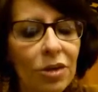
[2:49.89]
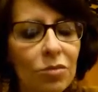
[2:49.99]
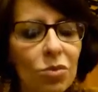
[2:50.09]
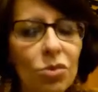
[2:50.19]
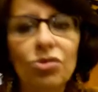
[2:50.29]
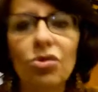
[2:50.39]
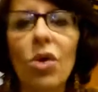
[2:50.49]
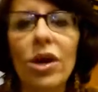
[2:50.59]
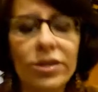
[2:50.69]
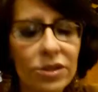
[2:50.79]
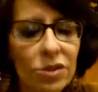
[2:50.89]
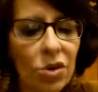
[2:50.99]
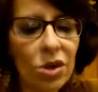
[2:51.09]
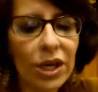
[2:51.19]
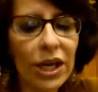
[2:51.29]
Busco al
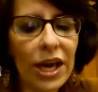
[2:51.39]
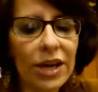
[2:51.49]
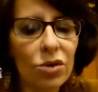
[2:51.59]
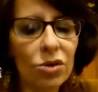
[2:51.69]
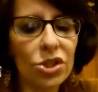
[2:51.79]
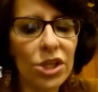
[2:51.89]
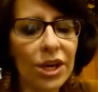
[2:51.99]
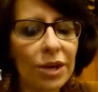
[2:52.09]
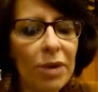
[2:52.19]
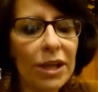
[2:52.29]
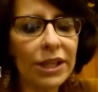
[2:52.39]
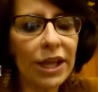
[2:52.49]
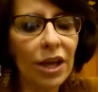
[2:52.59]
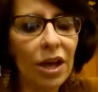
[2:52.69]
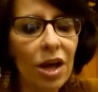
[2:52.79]
sol que la noche
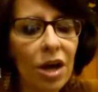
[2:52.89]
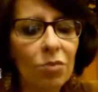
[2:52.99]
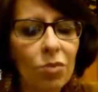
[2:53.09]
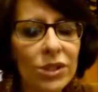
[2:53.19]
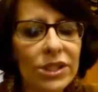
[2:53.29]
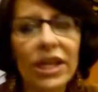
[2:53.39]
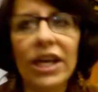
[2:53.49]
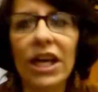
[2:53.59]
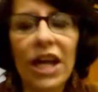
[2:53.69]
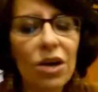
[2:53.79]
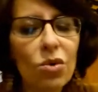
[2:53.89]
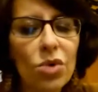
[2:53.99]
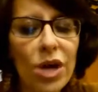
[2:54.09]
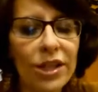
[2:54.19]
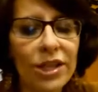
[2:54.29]
arrebata, pues sé que la
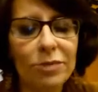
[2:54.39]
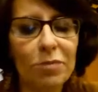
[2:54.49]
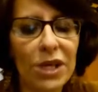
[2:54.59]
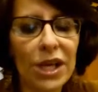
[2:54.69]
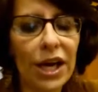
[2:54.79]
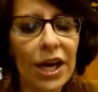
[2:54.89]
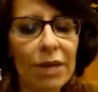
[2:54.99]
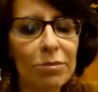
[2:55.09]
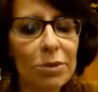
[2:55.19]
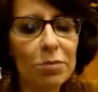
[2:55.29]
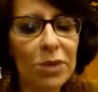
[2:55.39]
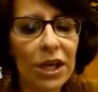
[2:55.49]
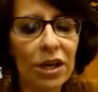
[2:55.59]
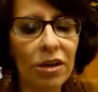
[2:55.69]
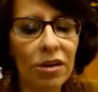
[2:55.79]
luna despellejará mi piel.